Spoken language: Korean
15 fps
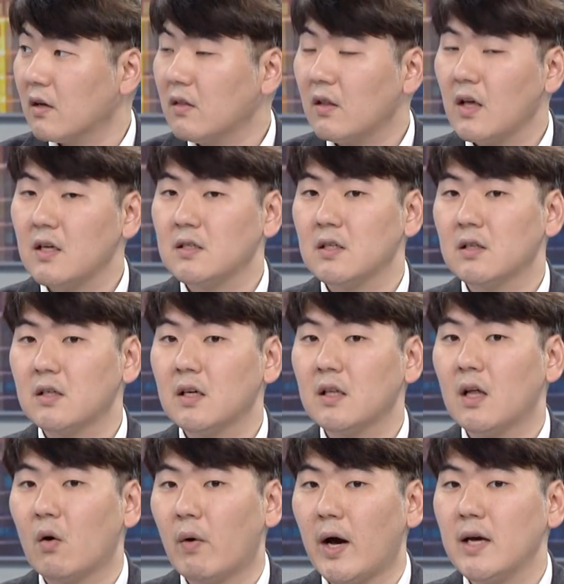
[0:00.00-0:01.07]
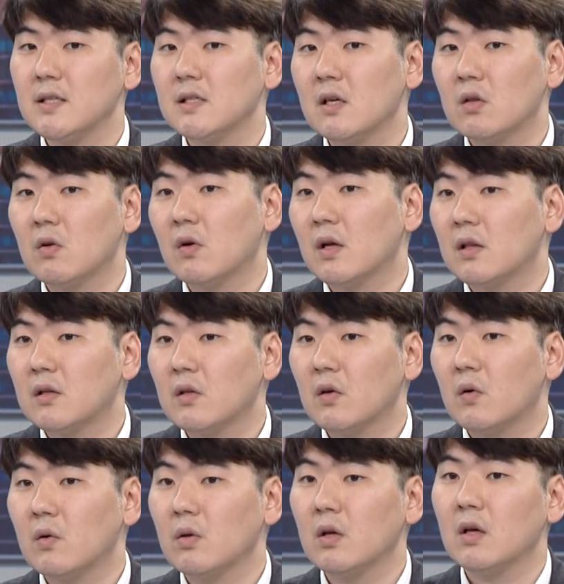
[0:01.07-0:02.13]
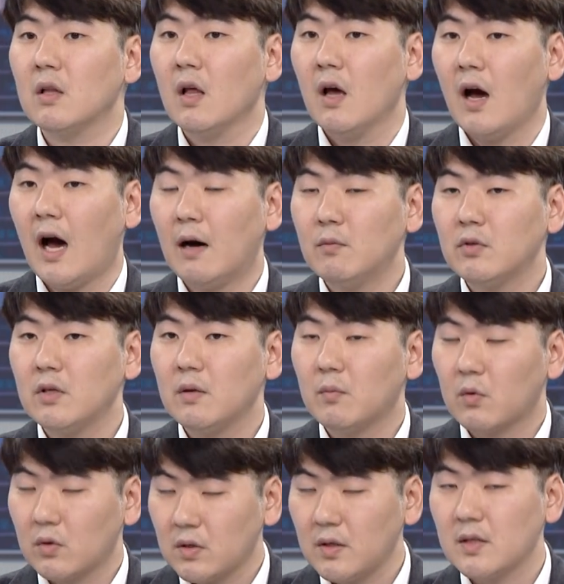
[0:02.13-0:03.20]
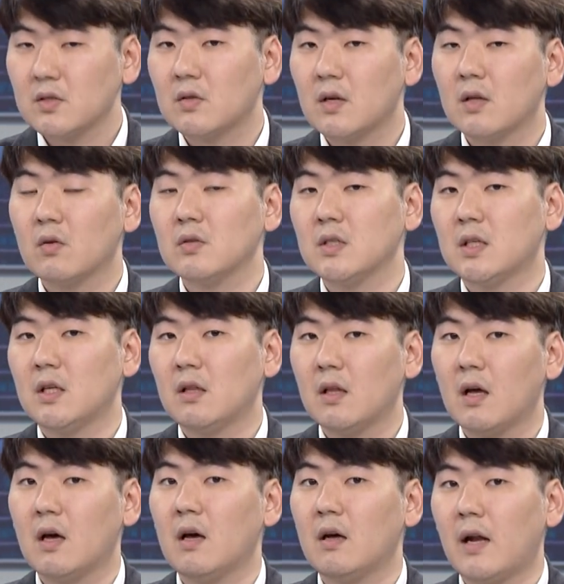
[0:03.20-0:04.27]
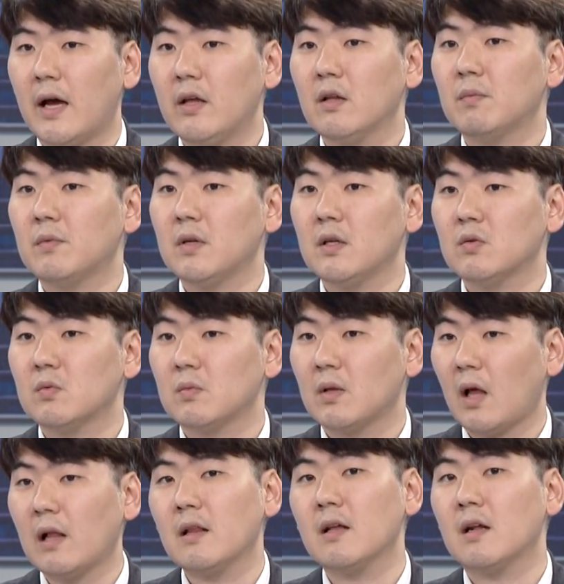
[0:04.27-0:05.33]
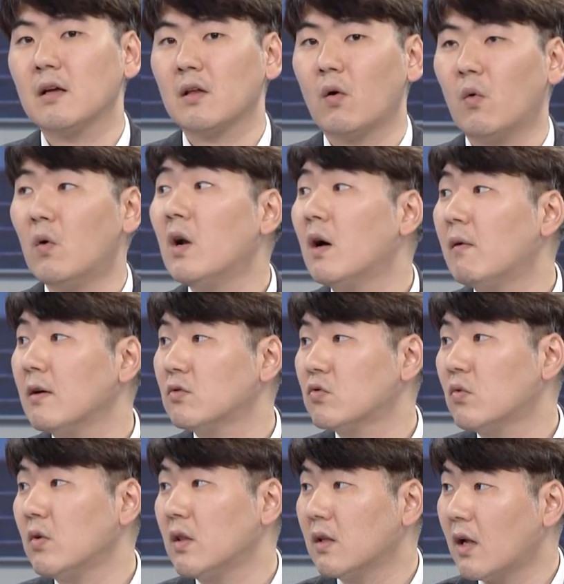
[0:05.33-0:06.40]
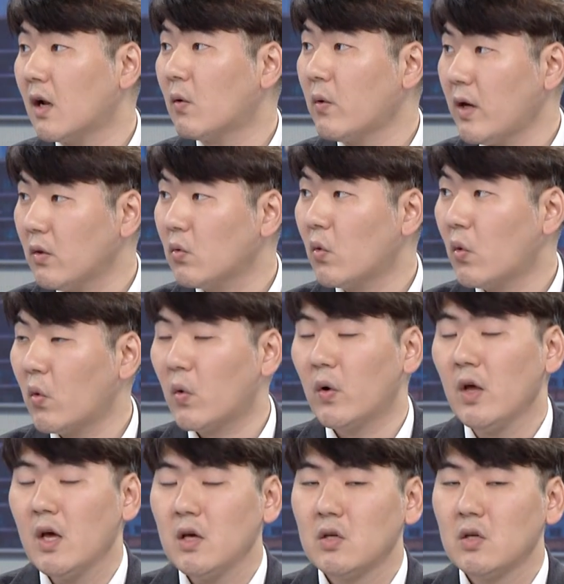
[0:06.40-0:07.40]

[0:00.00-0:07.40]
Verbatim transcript: 근데 이제 특히나 YG 엔터 같은 경우는 아무리 뭐 트레저라든지 기타 라인업들이 좀 탄탄하게 올라와 주고 있다라고 해도 있고